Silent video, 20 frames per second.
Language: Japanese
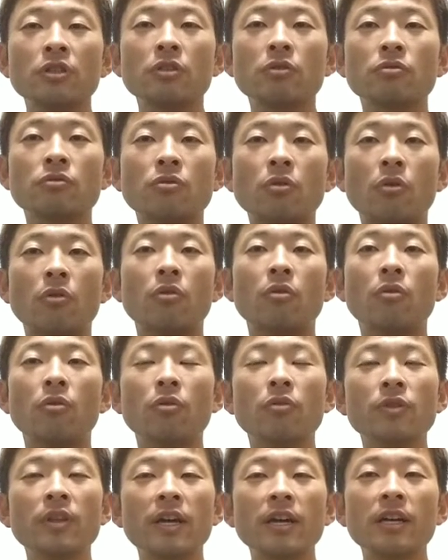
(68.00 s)
直言うと
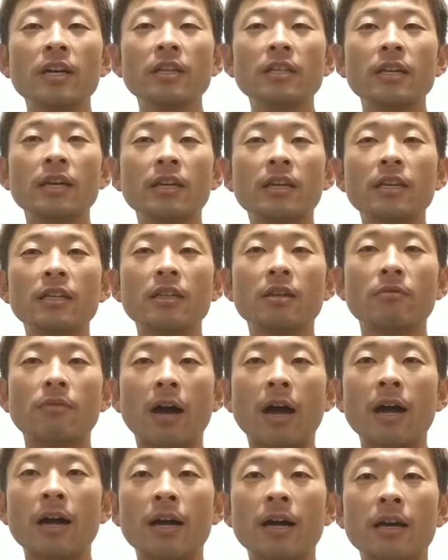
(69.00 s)
お腹だけで
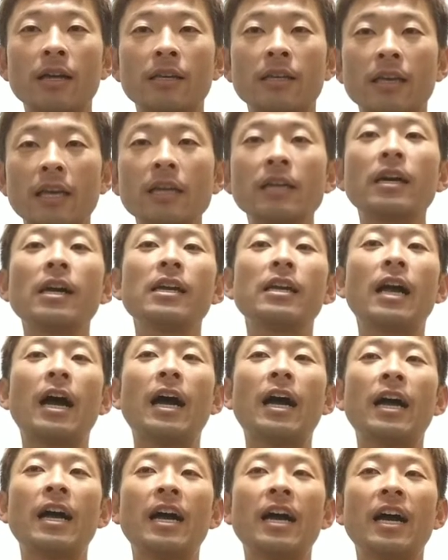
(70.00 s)
は限界
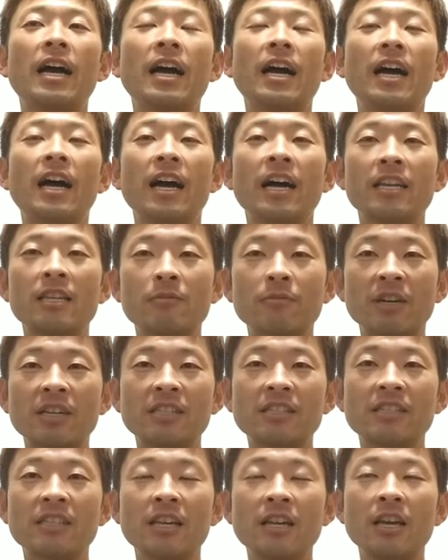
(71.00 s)
があり
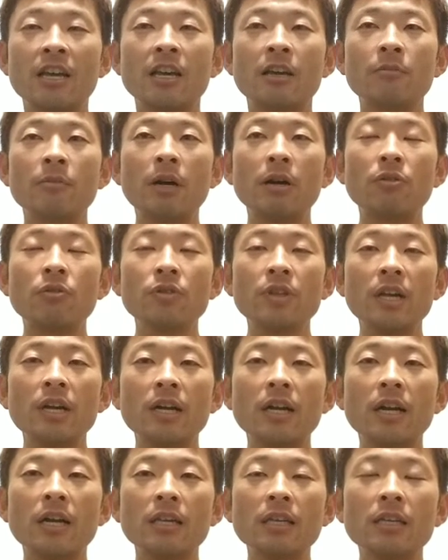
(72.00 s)
ます。まあ、お
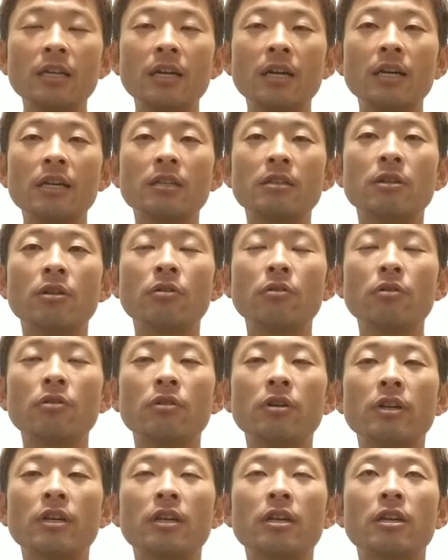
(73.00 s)
腹以外
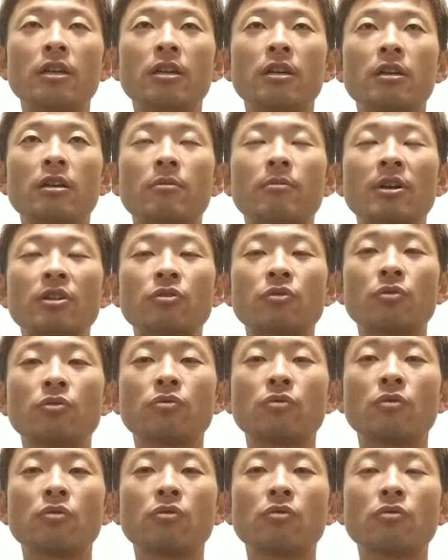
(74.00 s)
の、えー、場
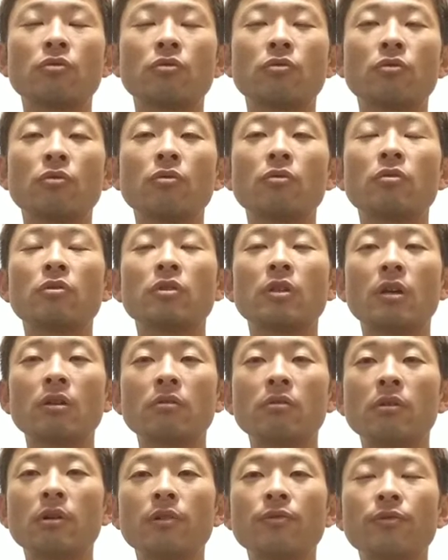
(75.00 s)
所というとどこにな
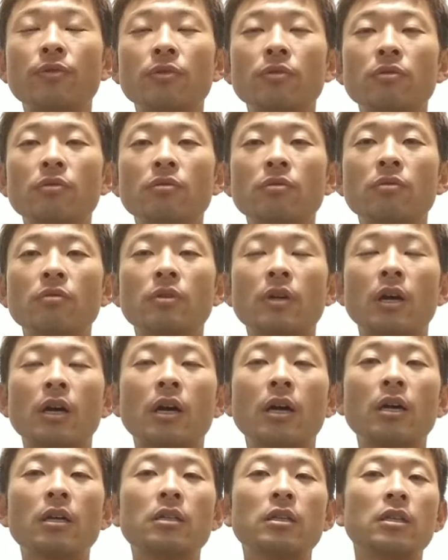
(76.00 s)
るかというと、や
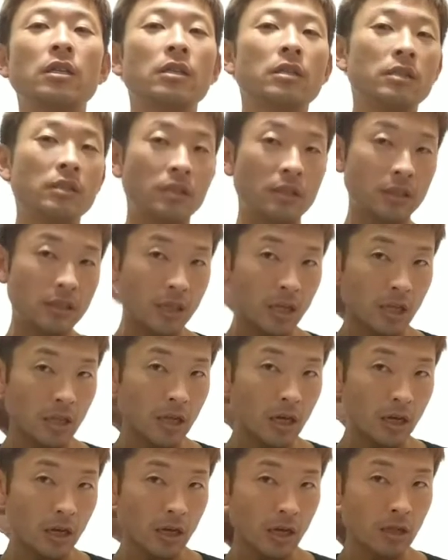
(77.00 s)
はり背
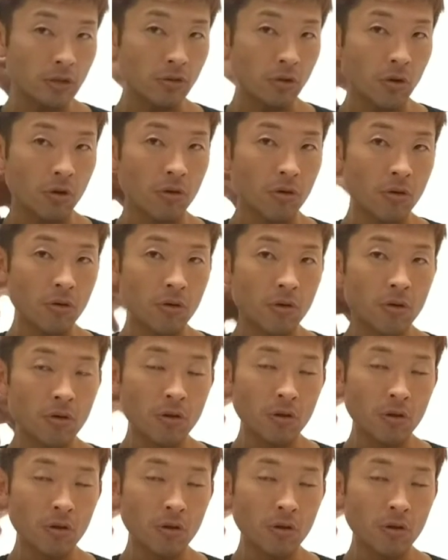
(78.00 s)
中の